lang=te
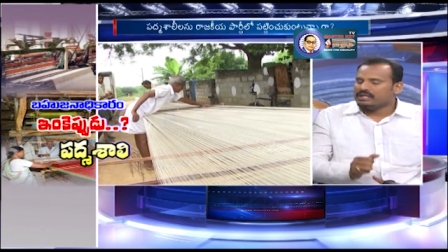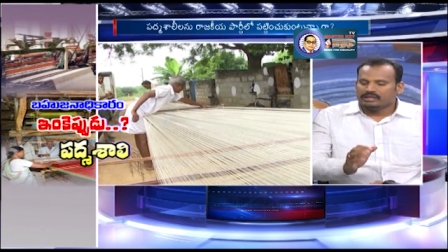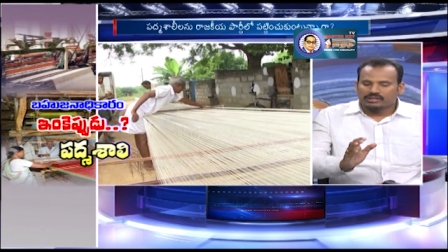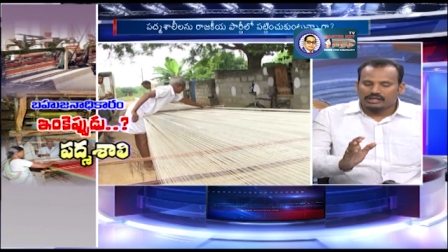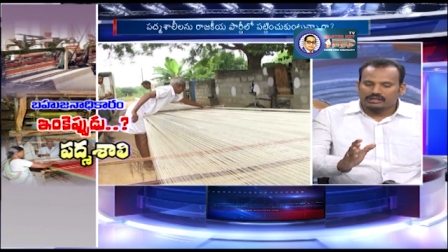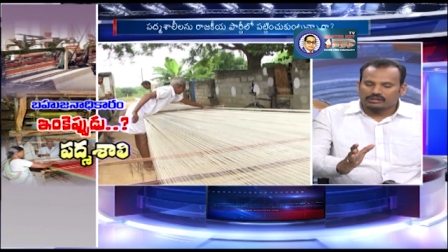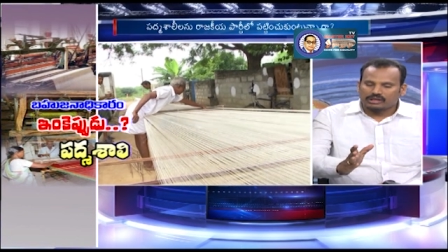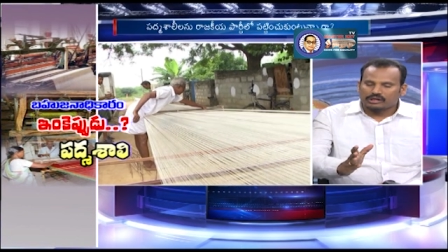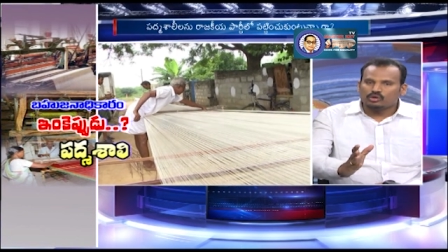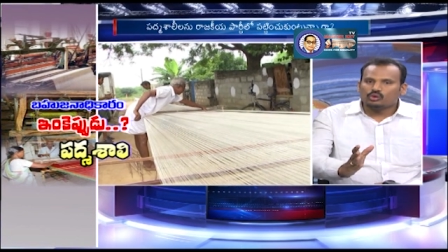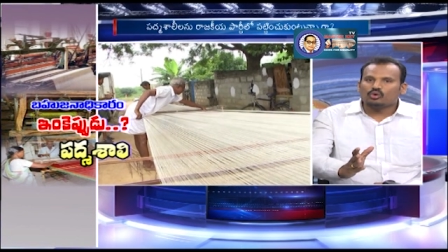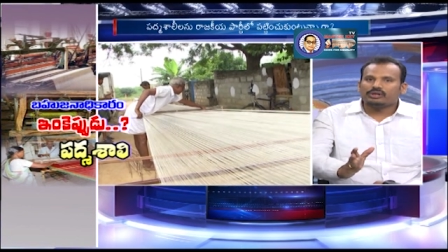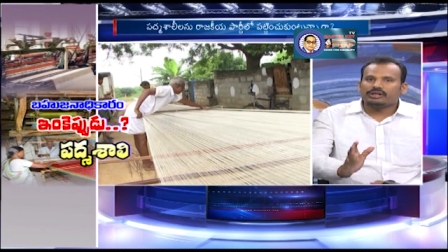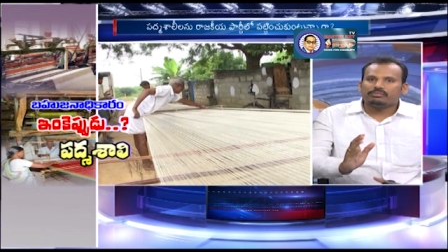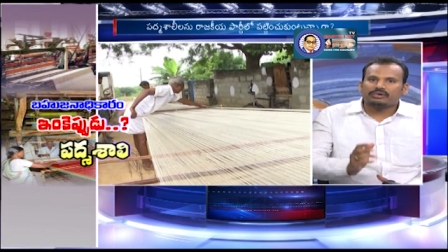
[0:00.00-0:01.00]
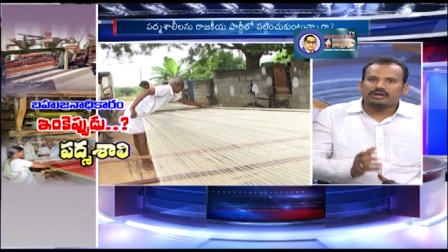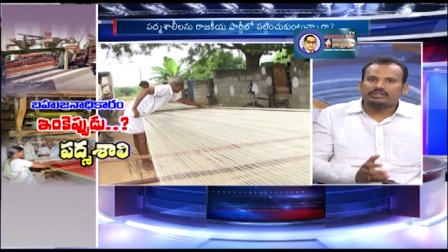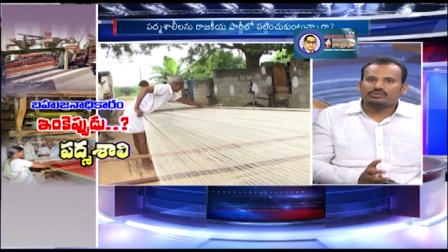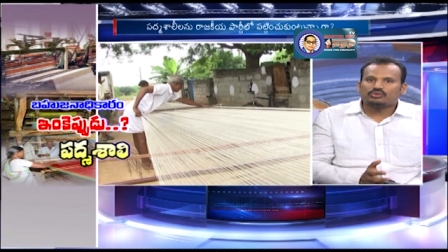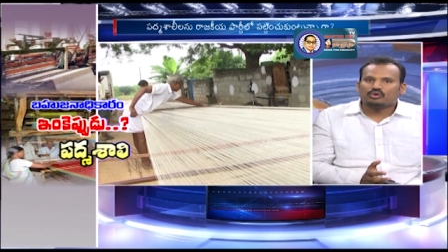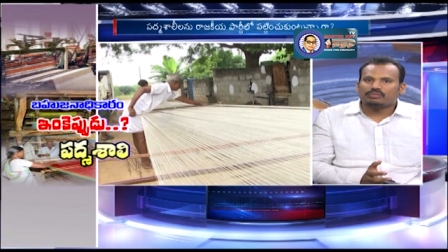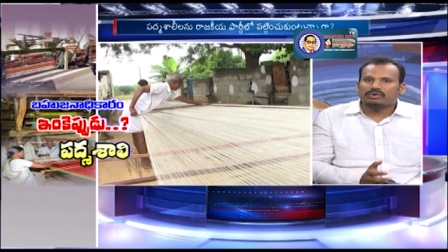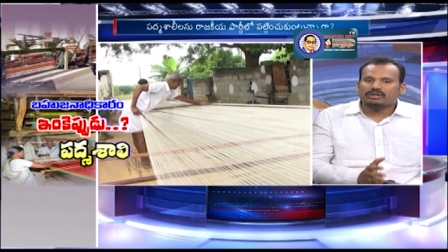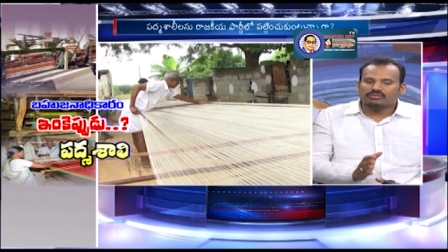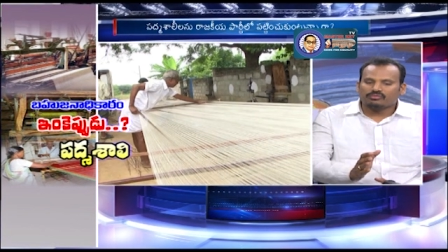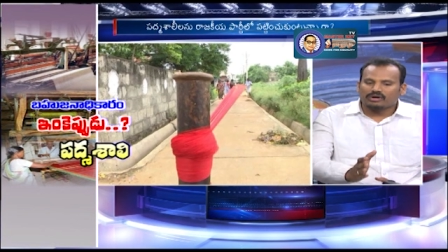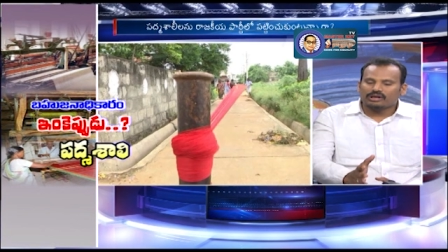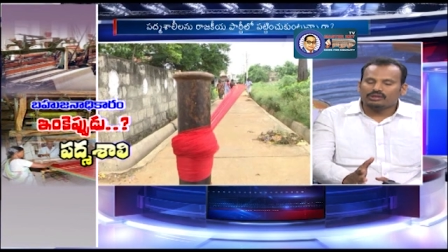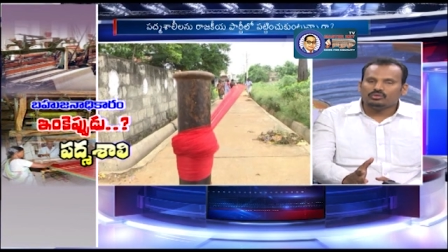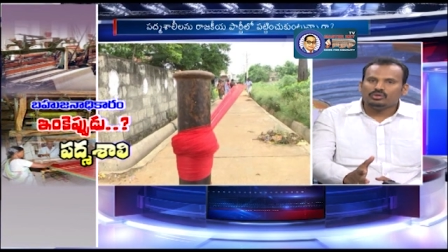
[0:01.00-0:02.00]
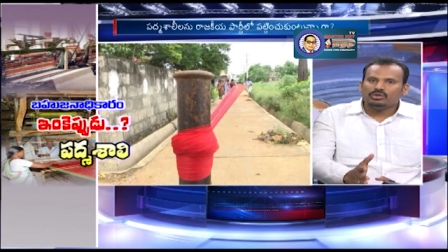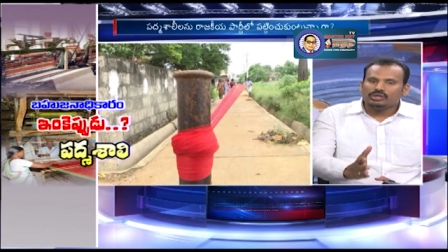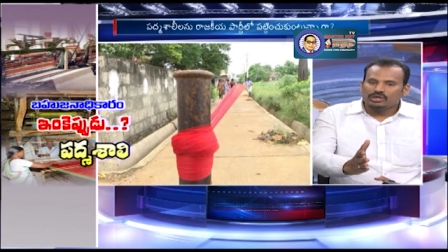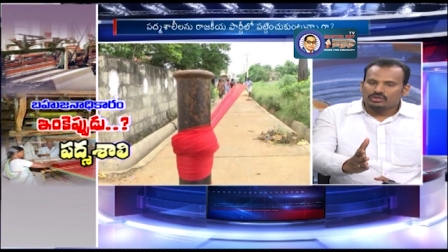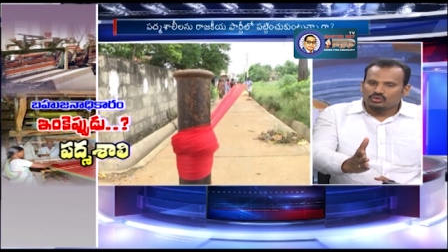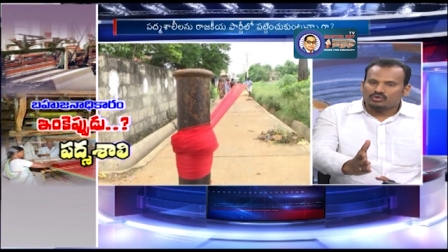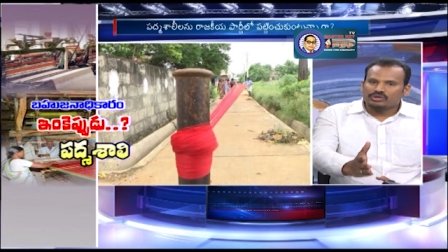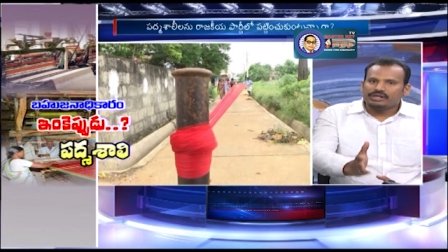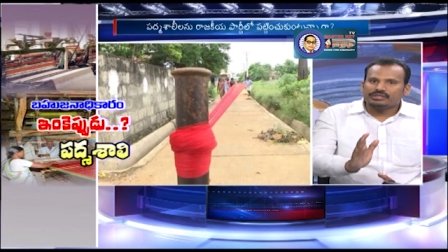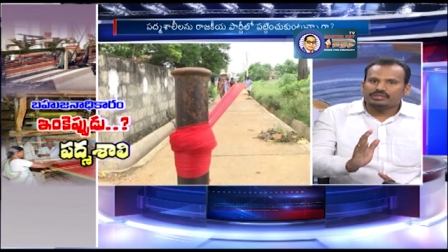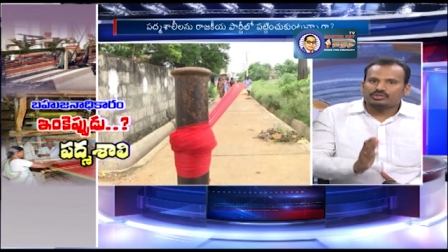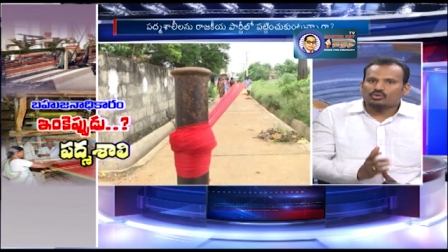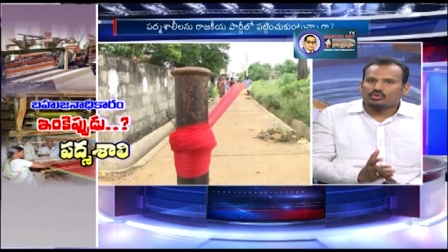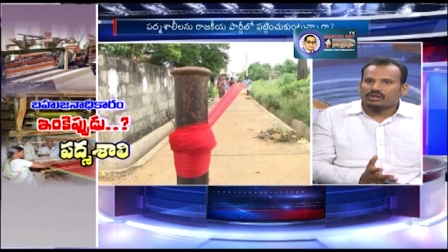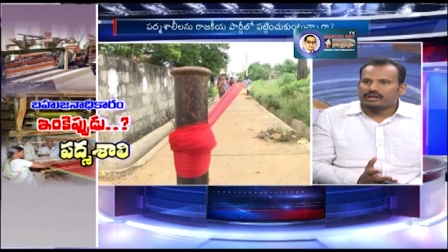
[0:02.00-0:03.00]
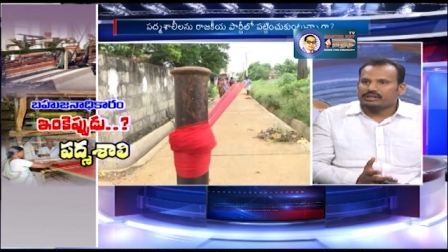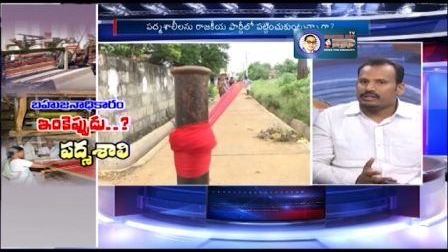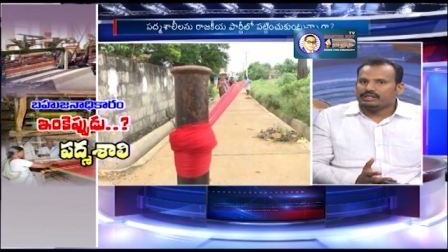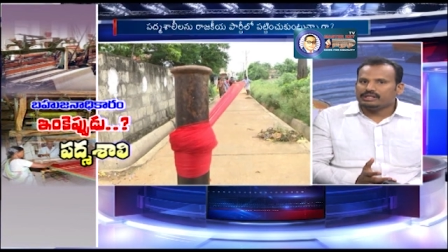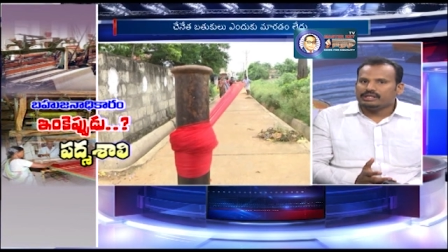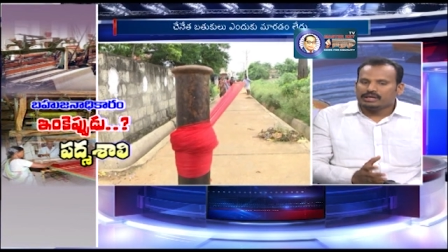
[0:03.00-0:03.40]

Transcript: దాన్ని తట్టుకోలేని పరిస్థితి లోపల వాళ్ళు సూసైడ్ చేసుకోవడానికి